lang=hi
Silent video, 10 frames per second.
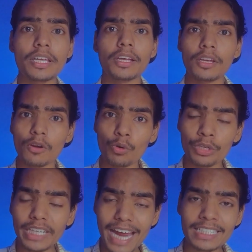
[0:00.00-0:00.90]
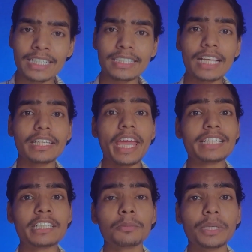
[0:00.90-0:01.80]
से उन्होंने डायरेक्शन के साथ
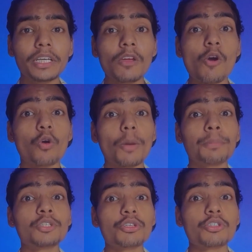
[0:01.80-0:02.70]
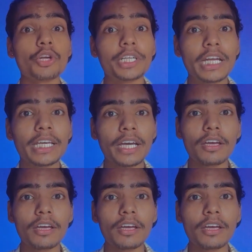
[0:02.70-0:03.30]
एक्टिंग भी और अपनी जो स्टोरी टेलिंग